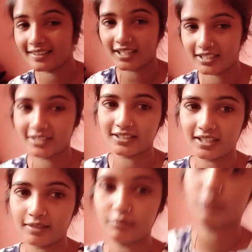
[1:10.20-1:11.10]
कर
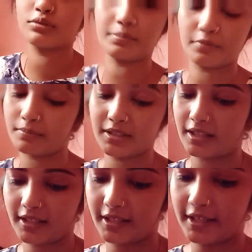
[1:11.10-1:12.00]
दीजिएगा उन सबको मत
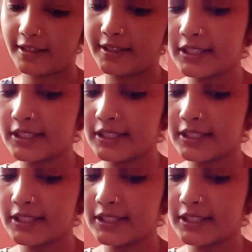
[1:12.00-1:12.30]
देखिएगा